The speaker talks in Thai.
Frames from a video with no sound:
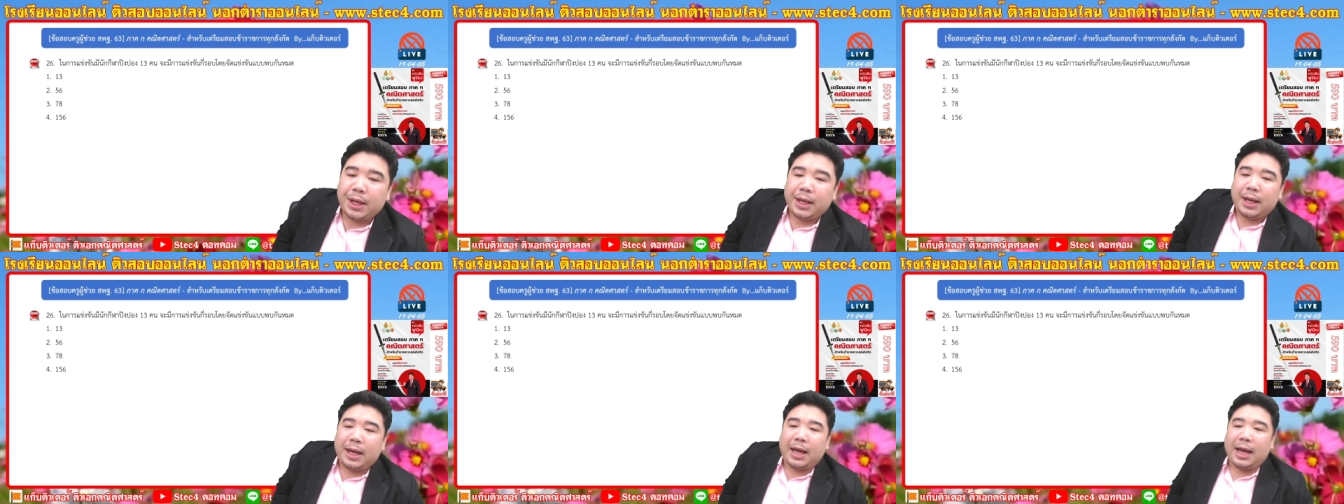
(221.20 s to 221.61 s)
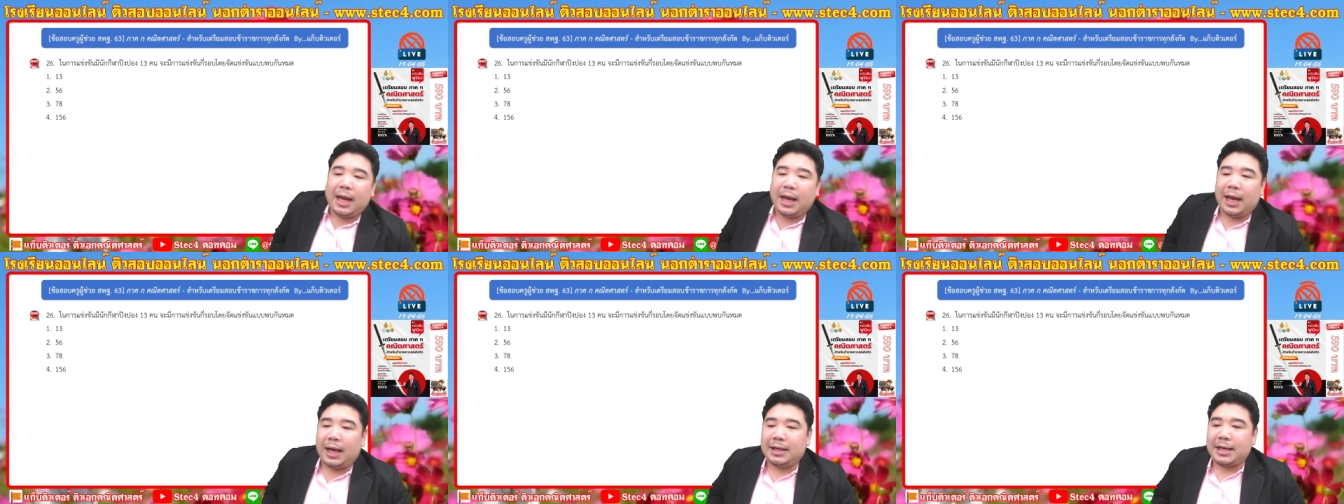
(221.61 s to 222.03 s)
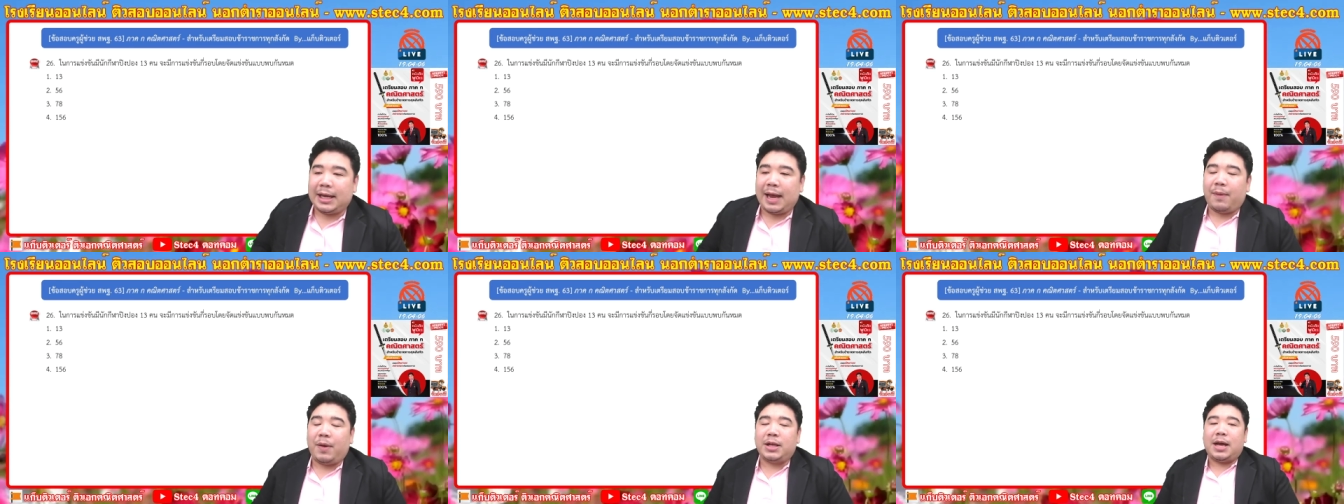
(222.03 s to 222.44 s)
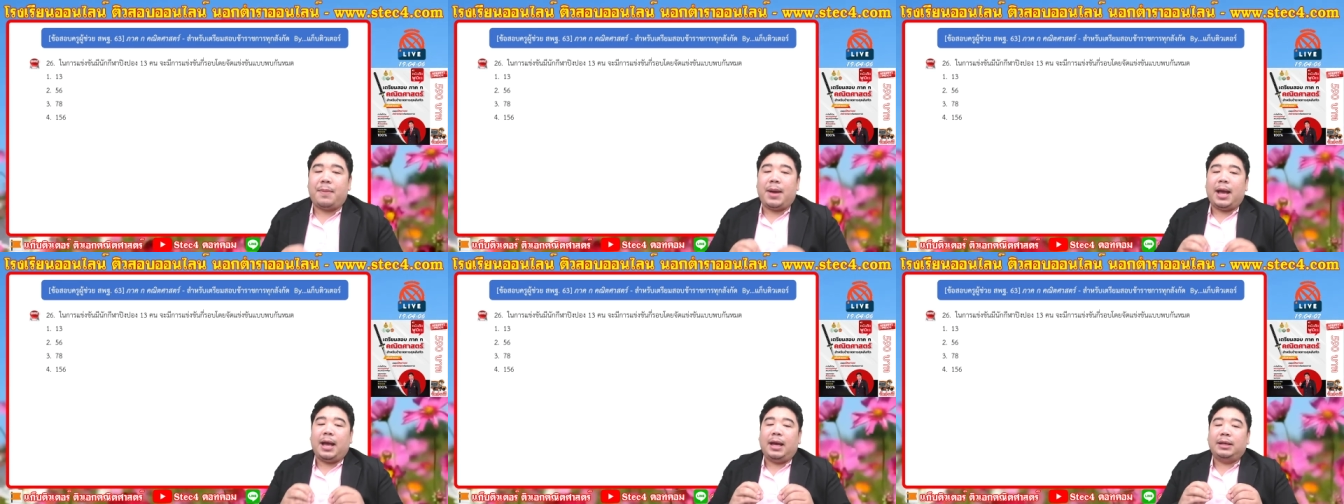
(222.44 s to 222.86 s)
อาอาจารย์แก้วก็จะ
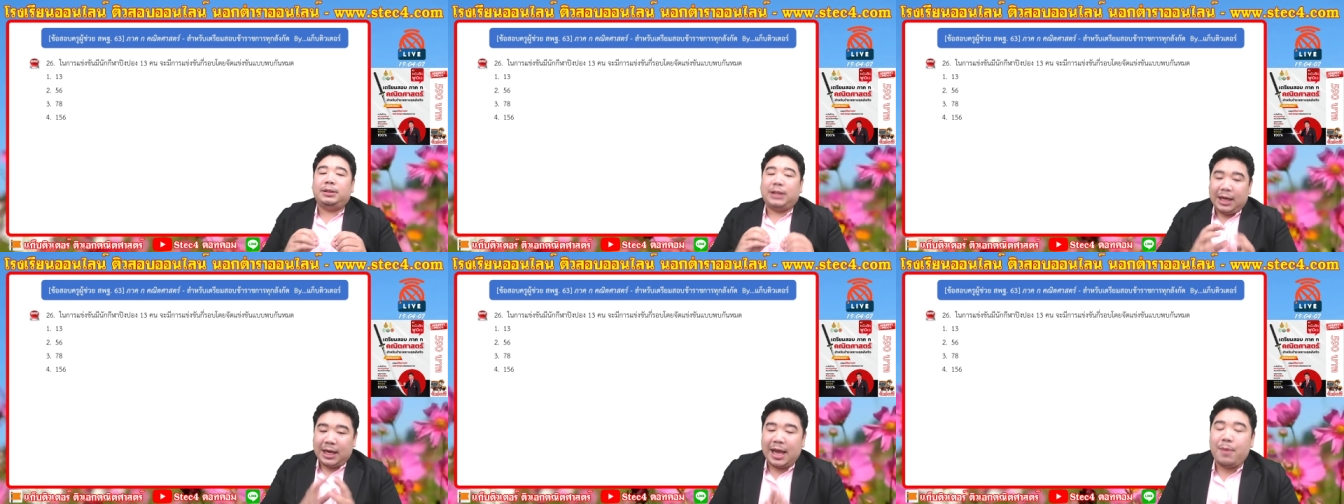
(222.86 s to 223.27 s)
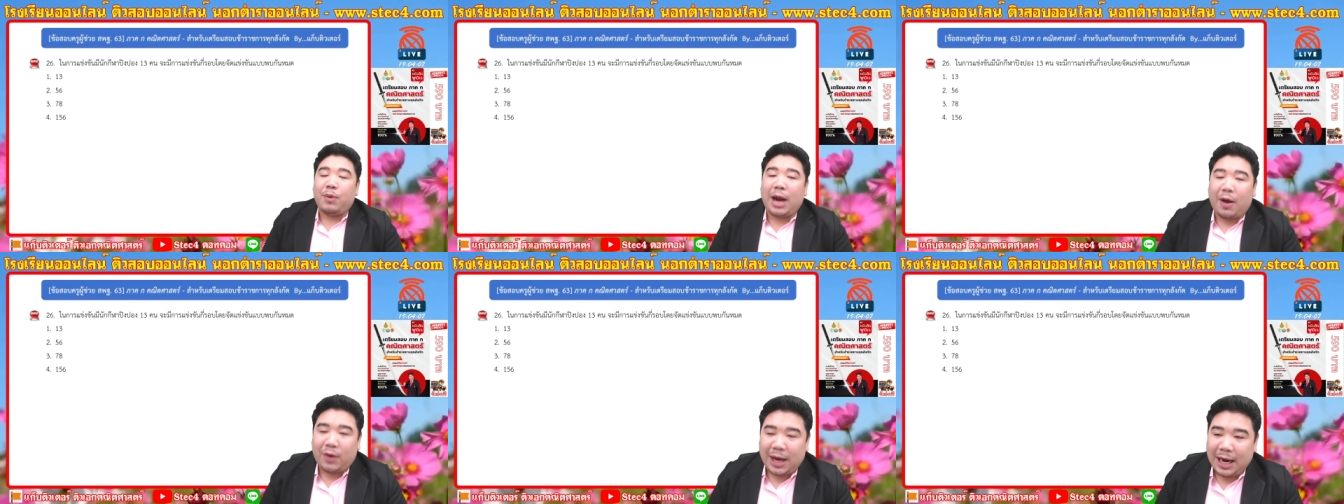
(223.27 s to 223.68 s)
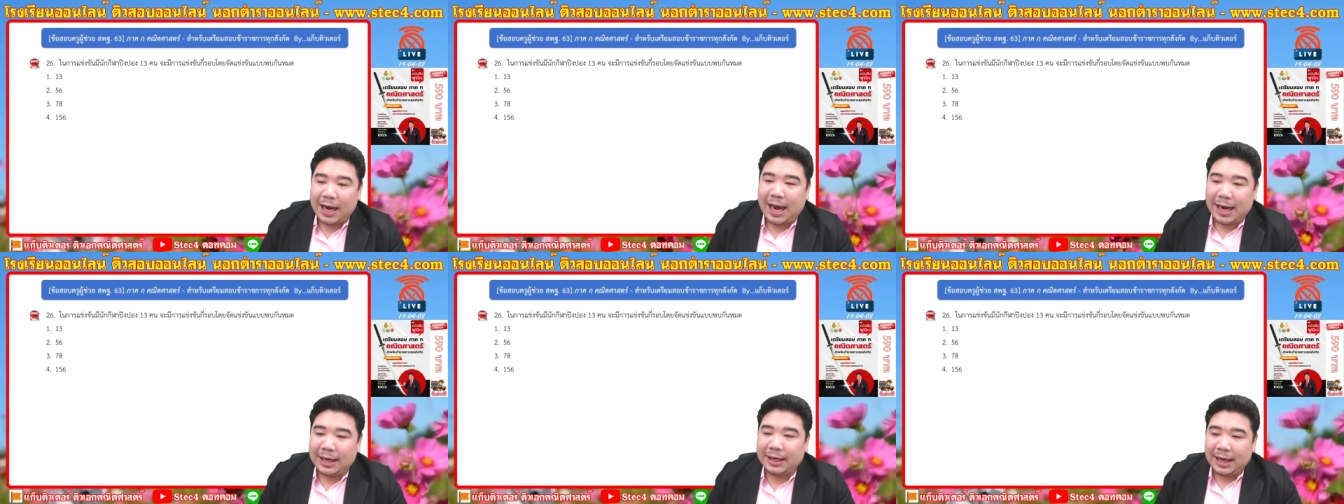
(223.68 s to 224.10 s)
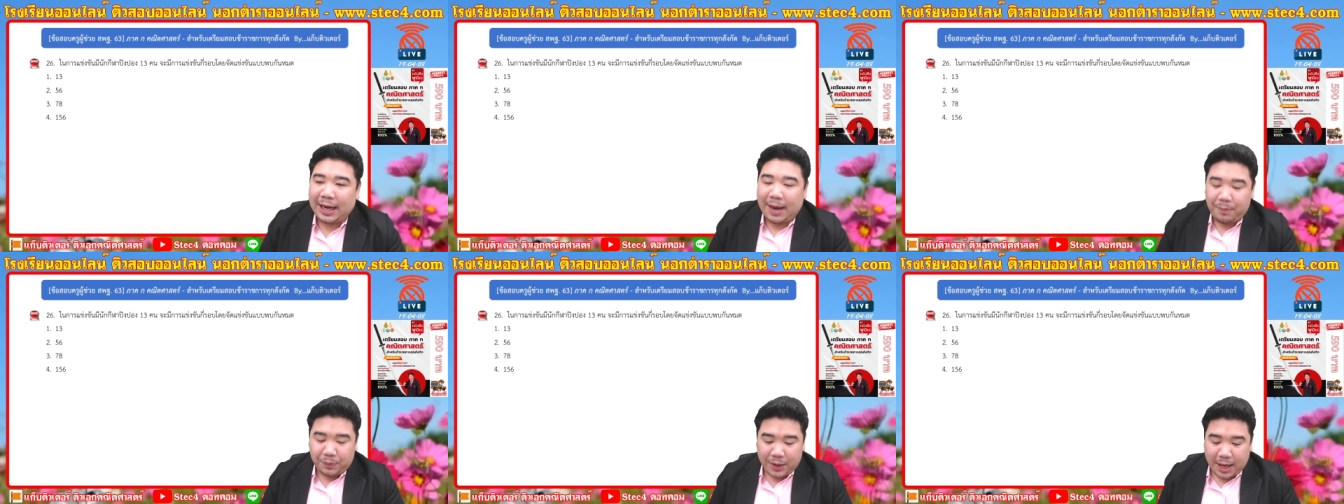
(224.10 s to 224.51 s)
มาเฉลยให้พวกเรากันแล้วกันนะค
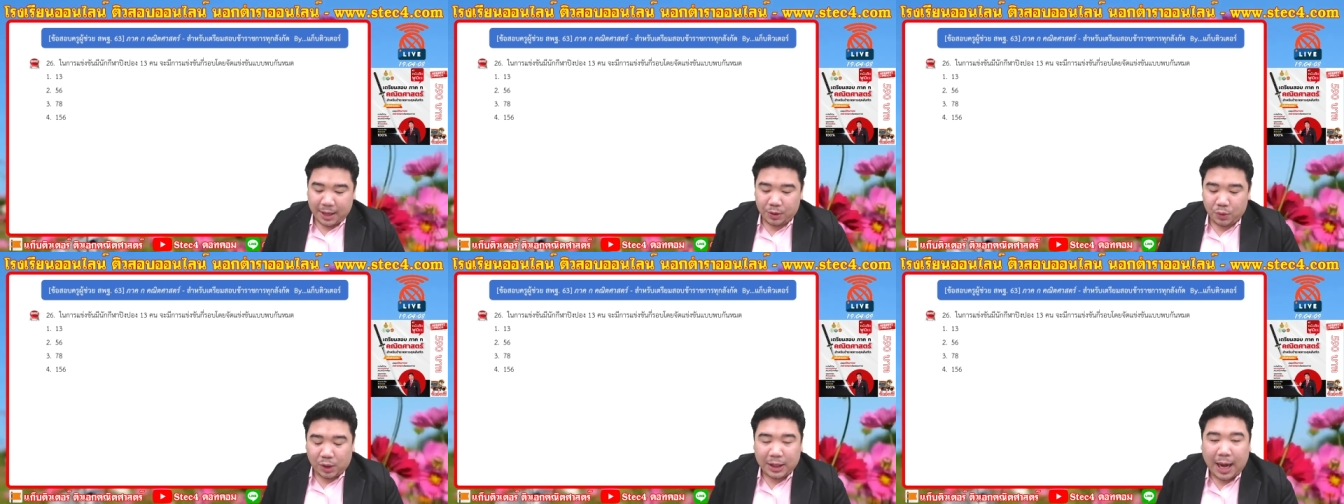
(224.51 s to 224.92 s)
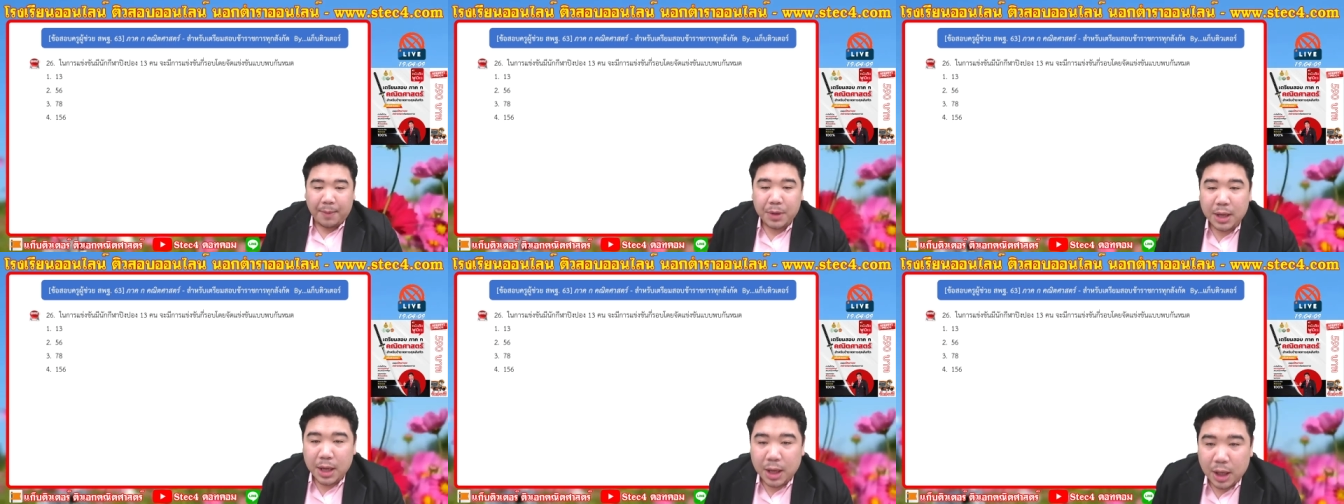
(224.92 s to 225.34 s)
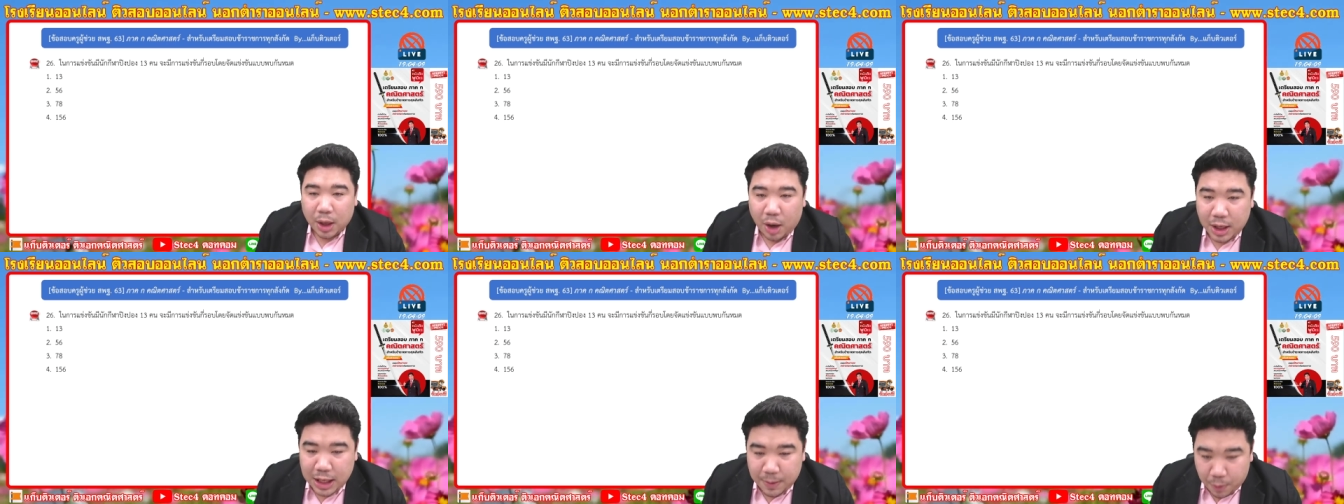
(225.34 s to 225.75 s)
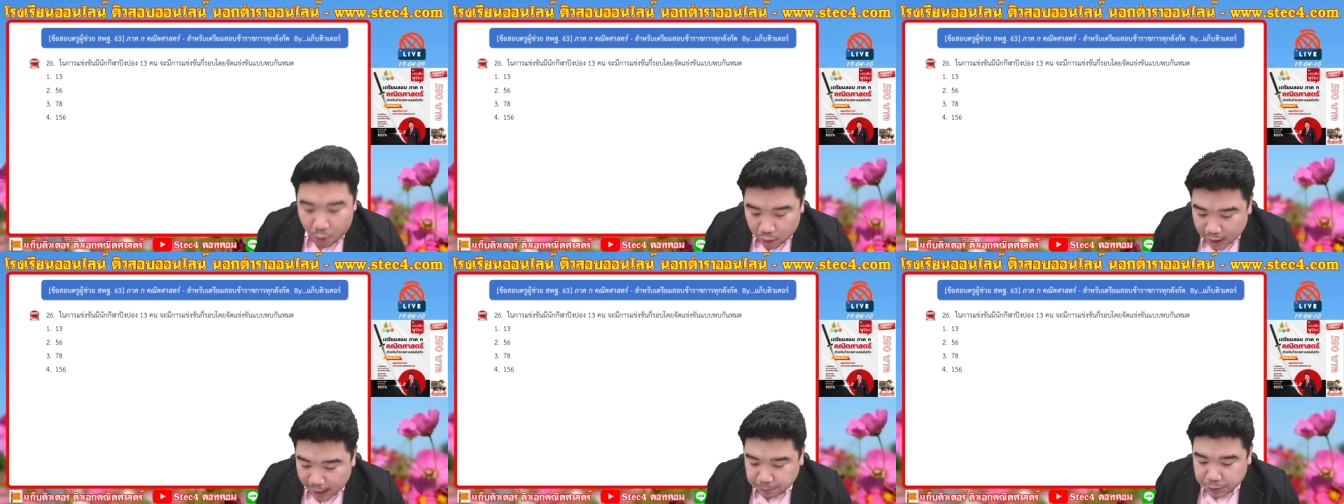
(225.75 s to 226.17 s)
รับอ่ะทุกคนครับข้อ
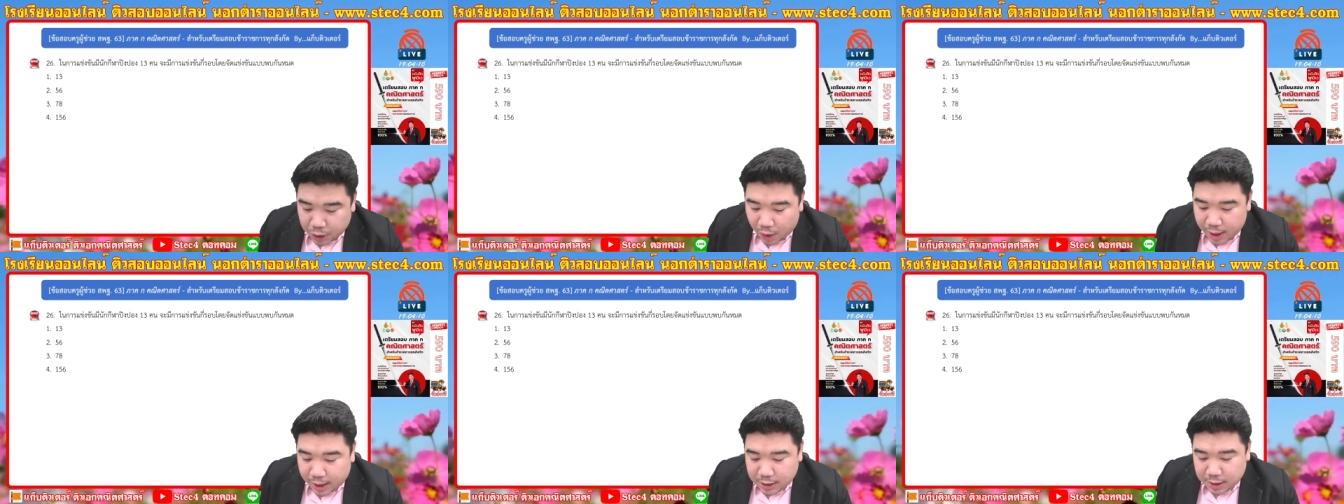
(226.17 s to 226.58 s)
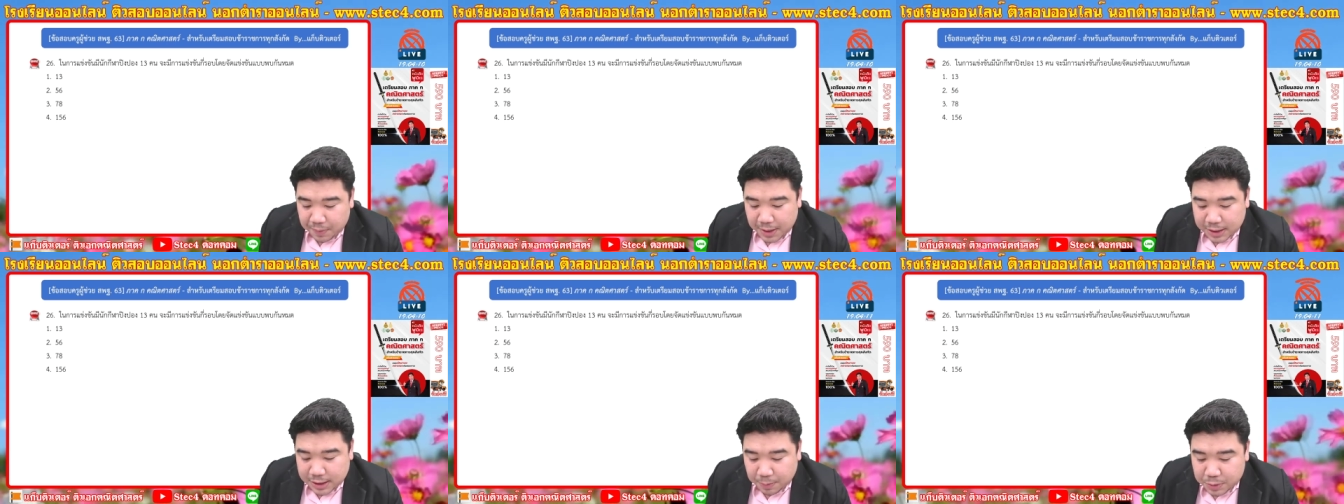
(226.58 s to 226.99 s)
26ครับช้อยก็จะมี